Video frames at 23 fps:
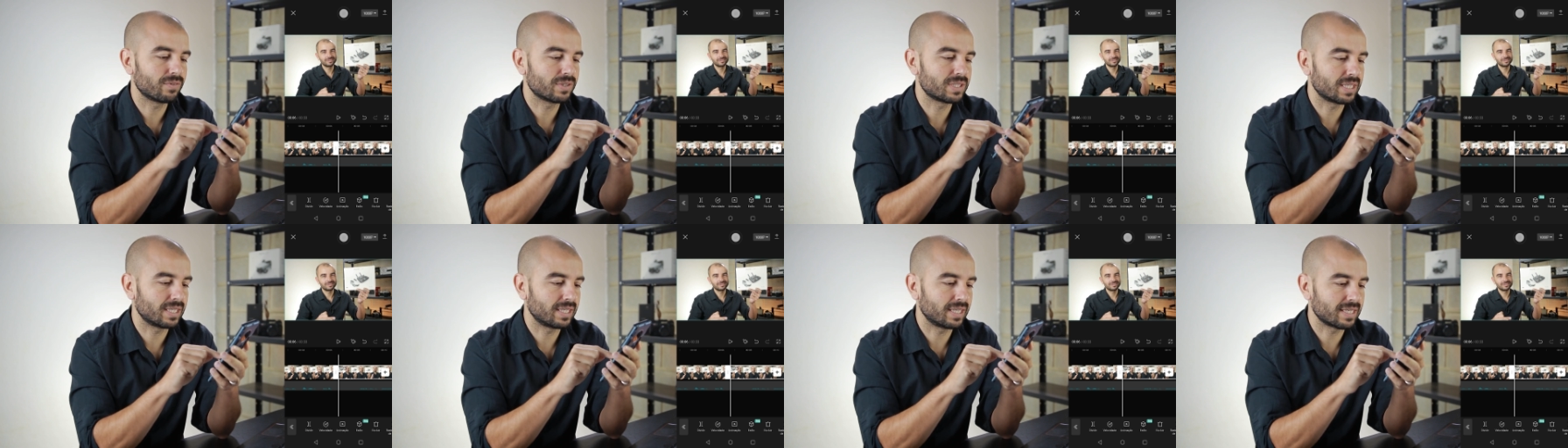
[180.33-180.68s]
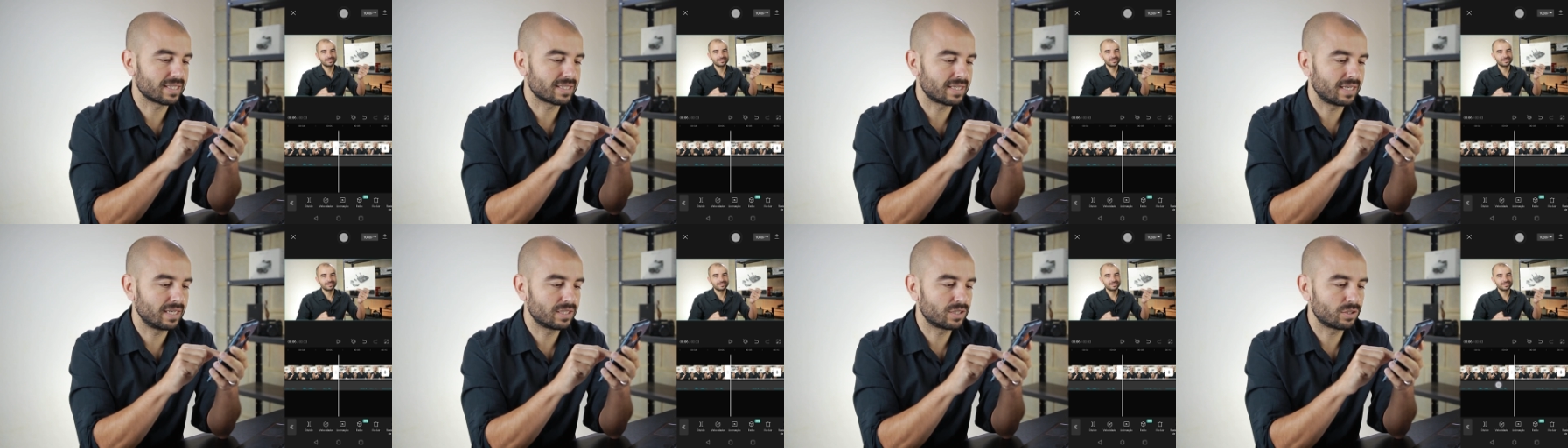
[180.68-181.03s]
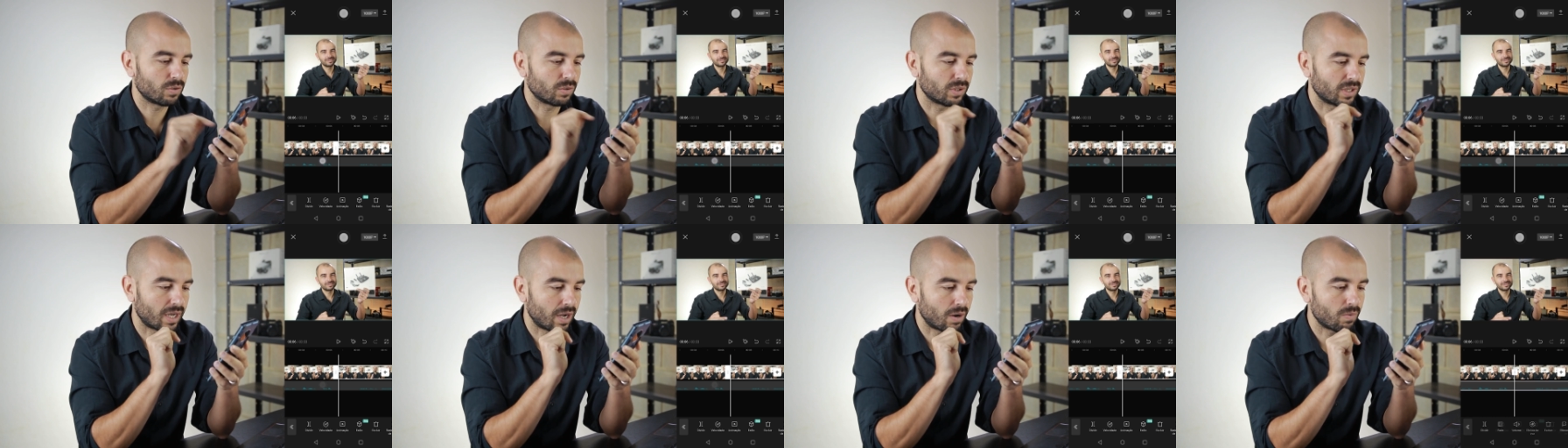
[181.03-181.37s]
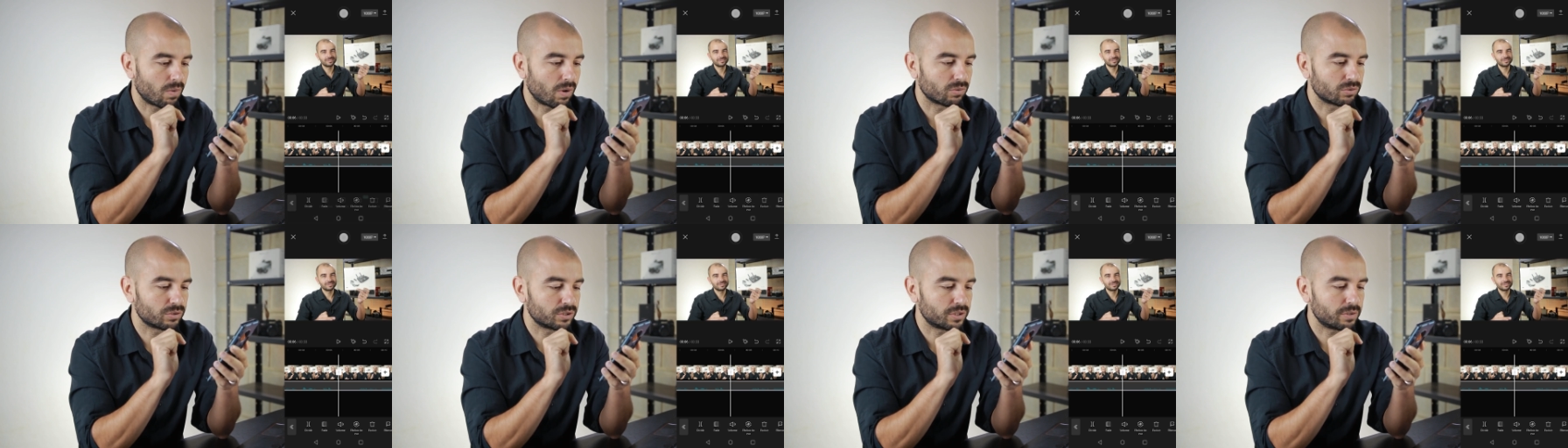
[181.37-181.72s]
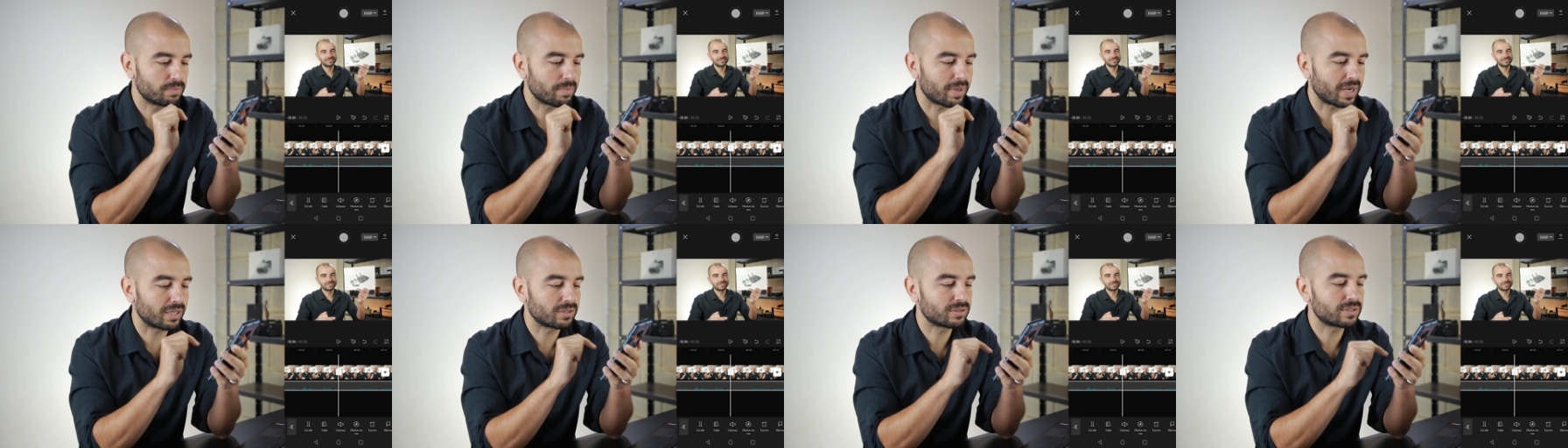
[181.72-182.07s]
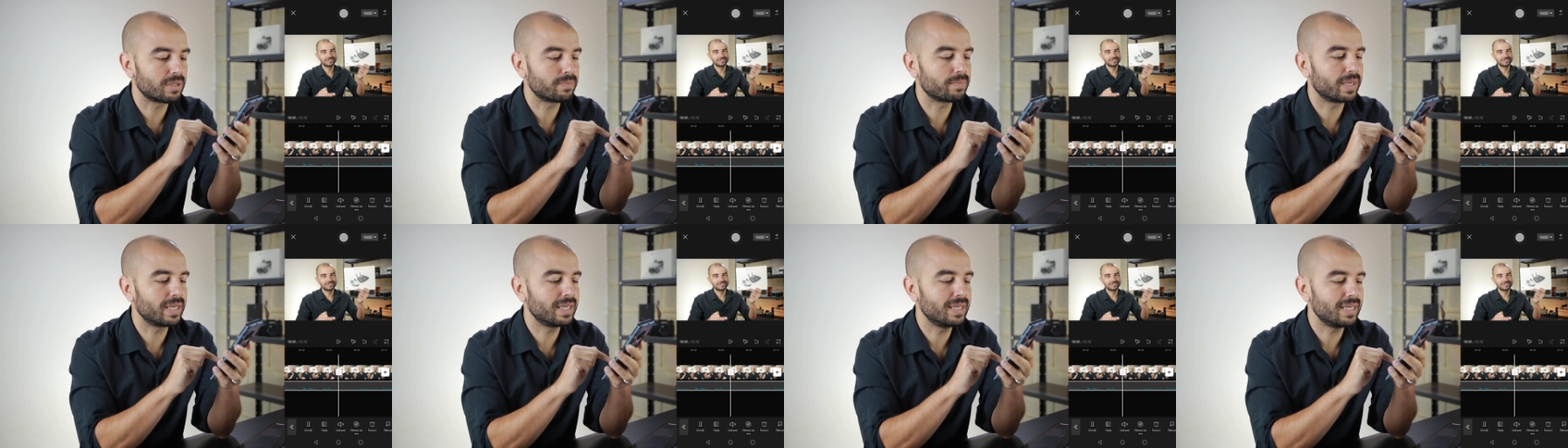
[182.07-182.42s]
Você tem que selecionar o áudio de baixo
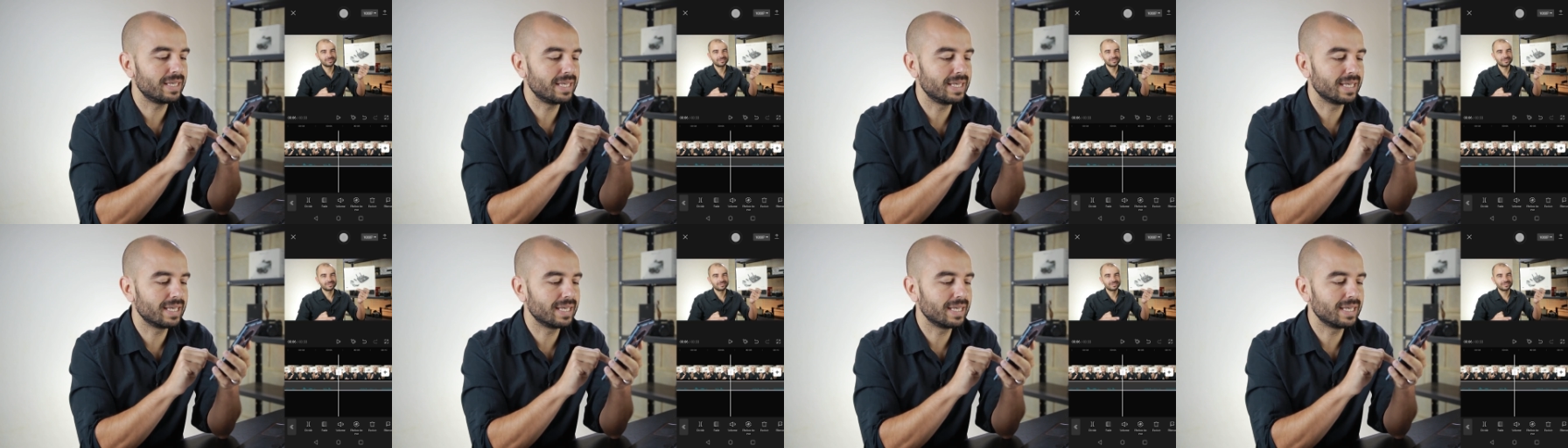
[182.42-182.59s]
também